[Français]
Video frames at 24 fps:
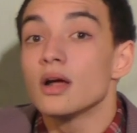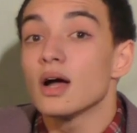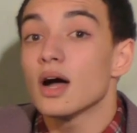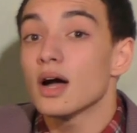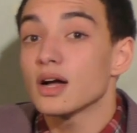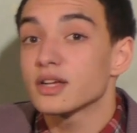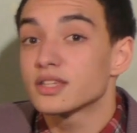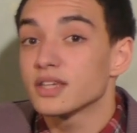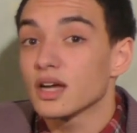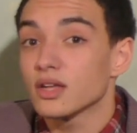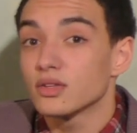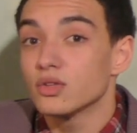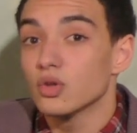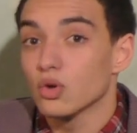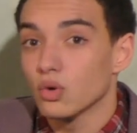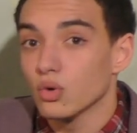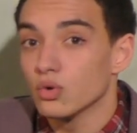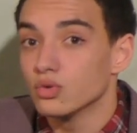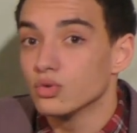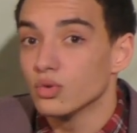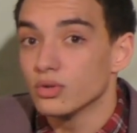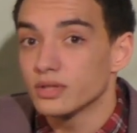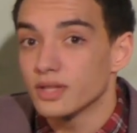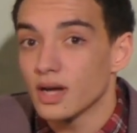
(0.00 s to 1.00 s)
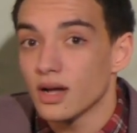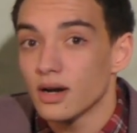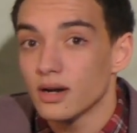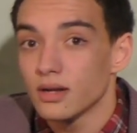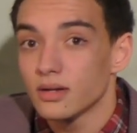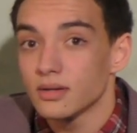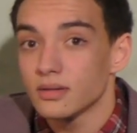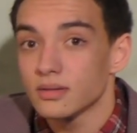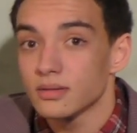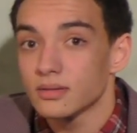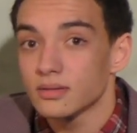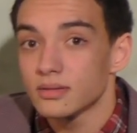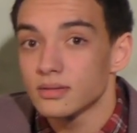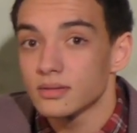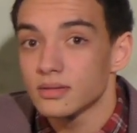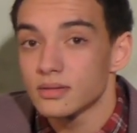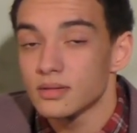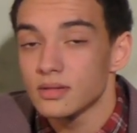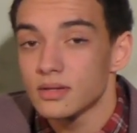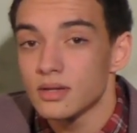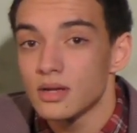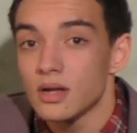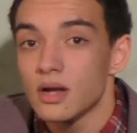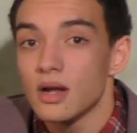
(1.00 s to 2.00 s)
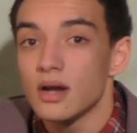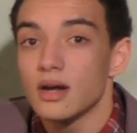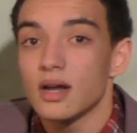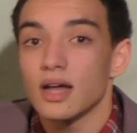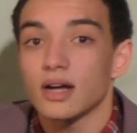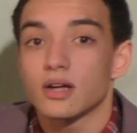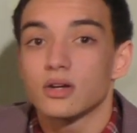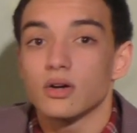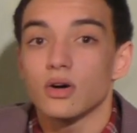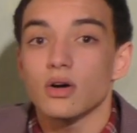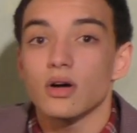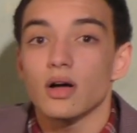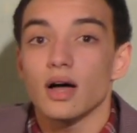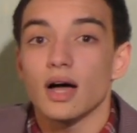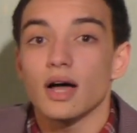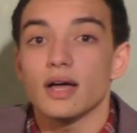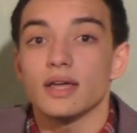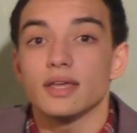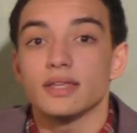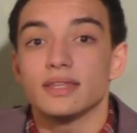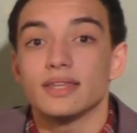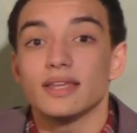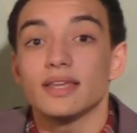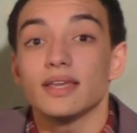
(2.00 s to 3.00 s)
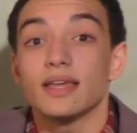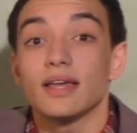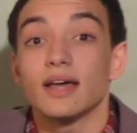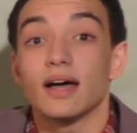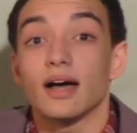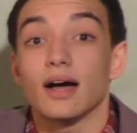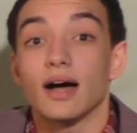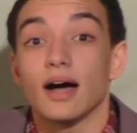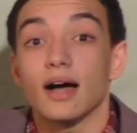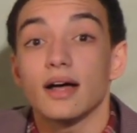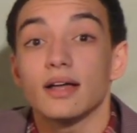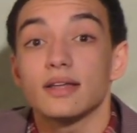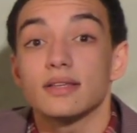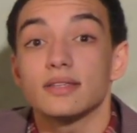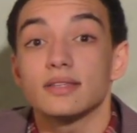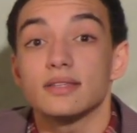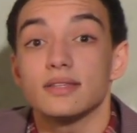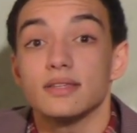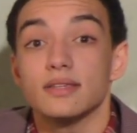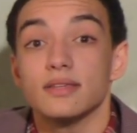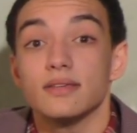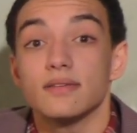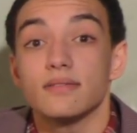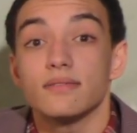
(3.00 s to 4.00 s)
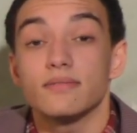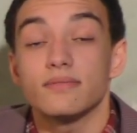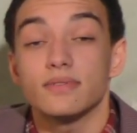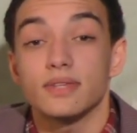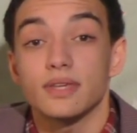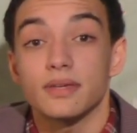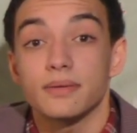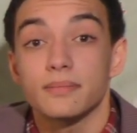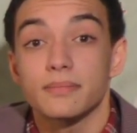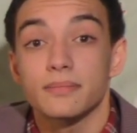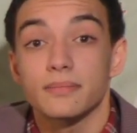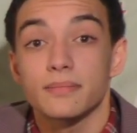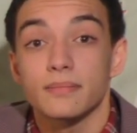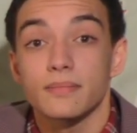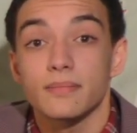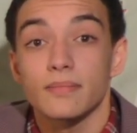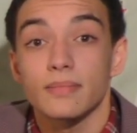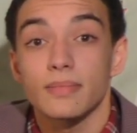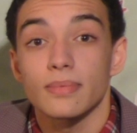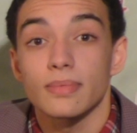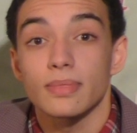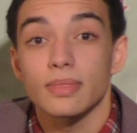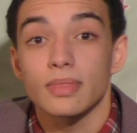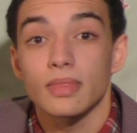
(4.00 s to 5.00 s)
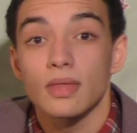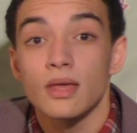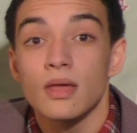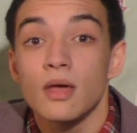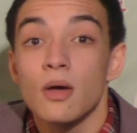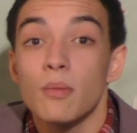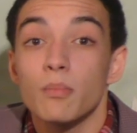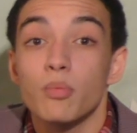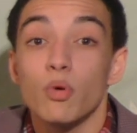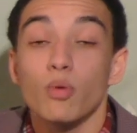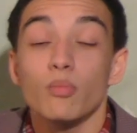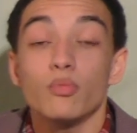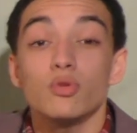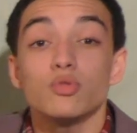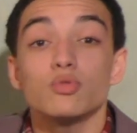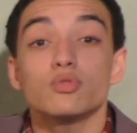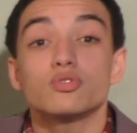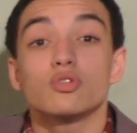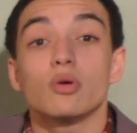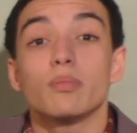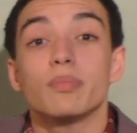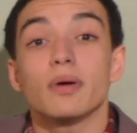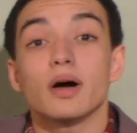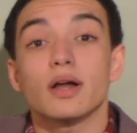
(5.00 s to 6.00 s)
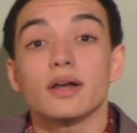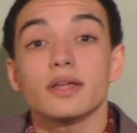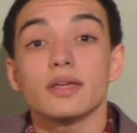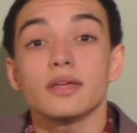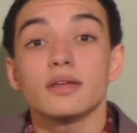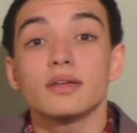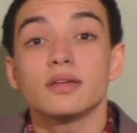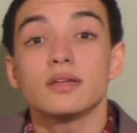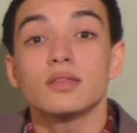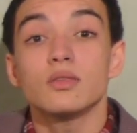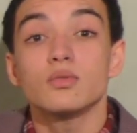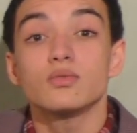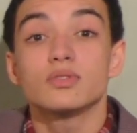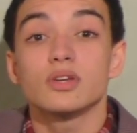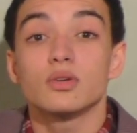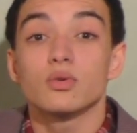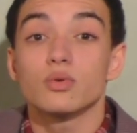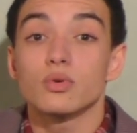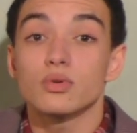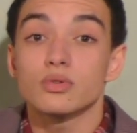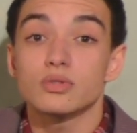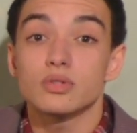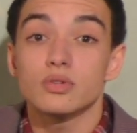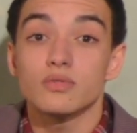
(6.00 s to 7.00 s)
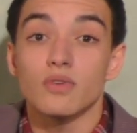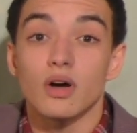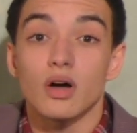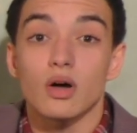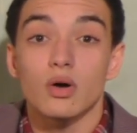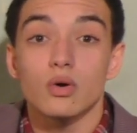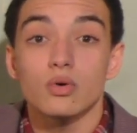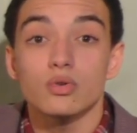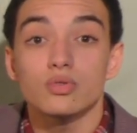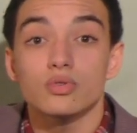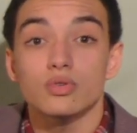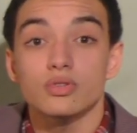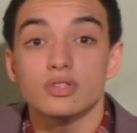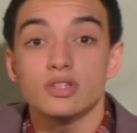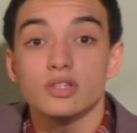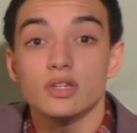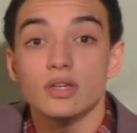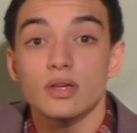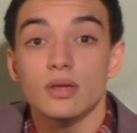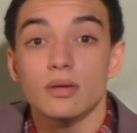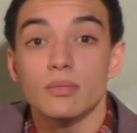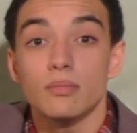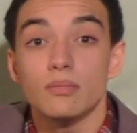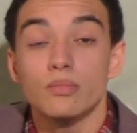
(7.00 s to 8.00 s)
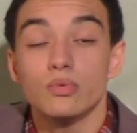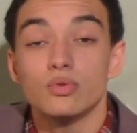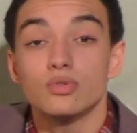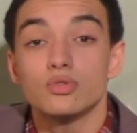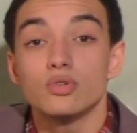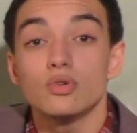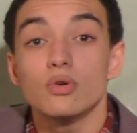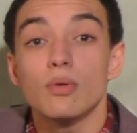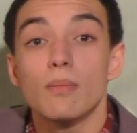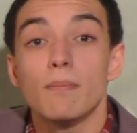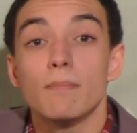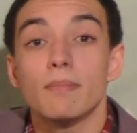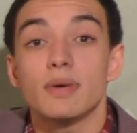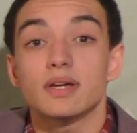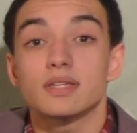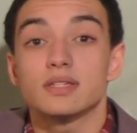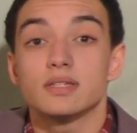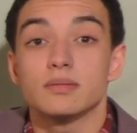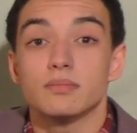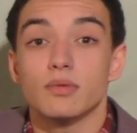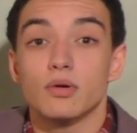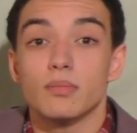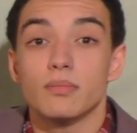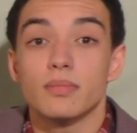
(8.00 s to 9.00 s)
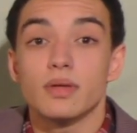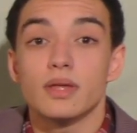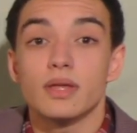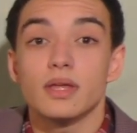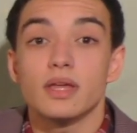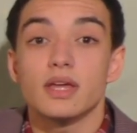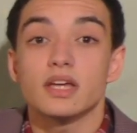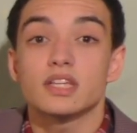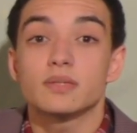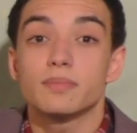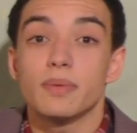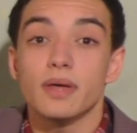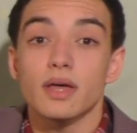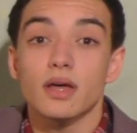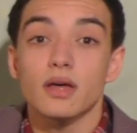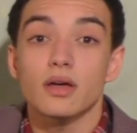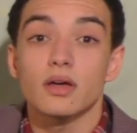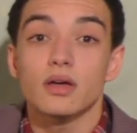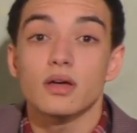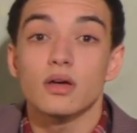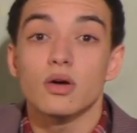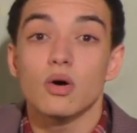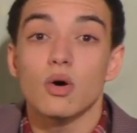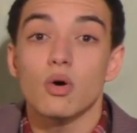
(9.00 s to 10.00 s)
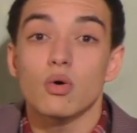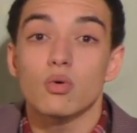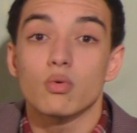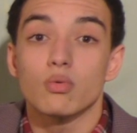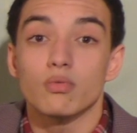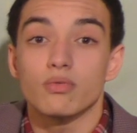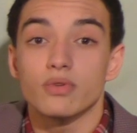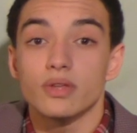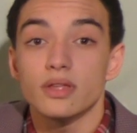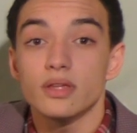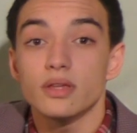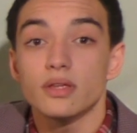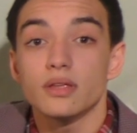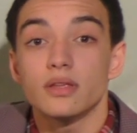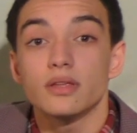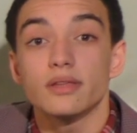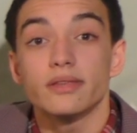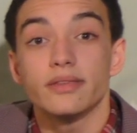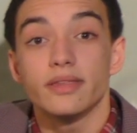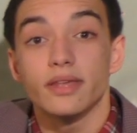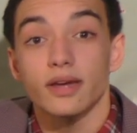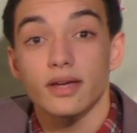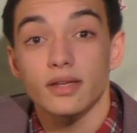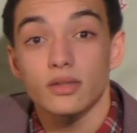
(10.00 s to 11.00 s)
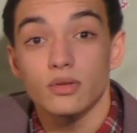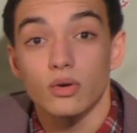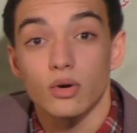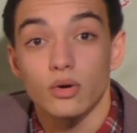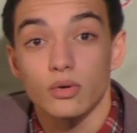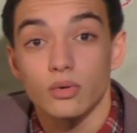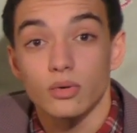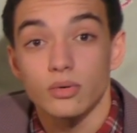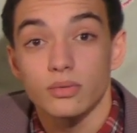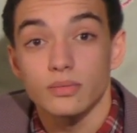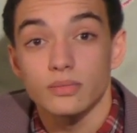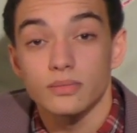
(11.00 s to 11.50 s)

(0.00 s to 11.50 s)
un quart d'heure au total, l'accord a été ratifié. Pour mieux nous en parler, nous allons recevoir aujourd'hui Monsieur Maximum, expert en conflits territoriaux.